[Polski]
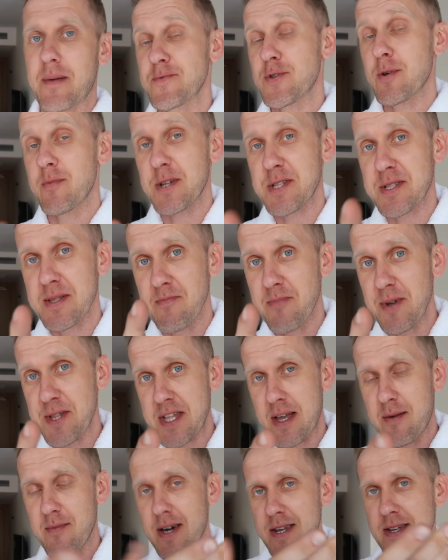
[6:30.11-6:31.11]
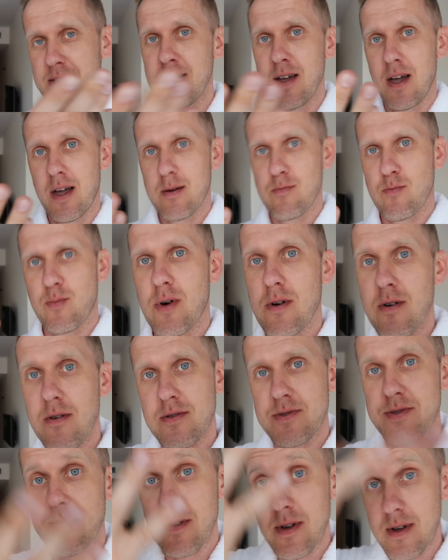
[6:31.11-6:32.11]
Natomiast bez kamery,
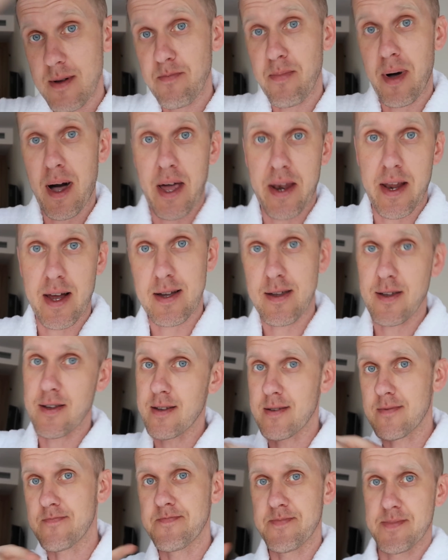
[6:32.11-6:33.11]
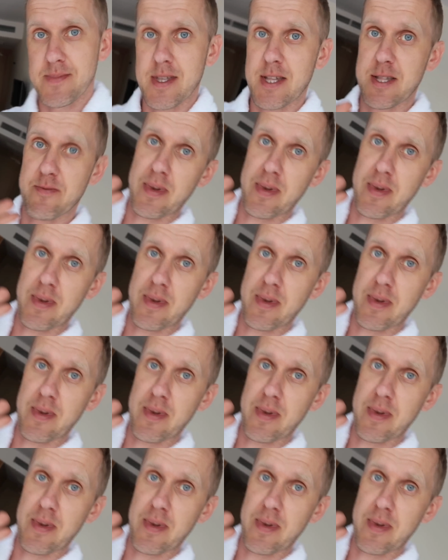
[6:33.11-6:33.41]
bo y, para i te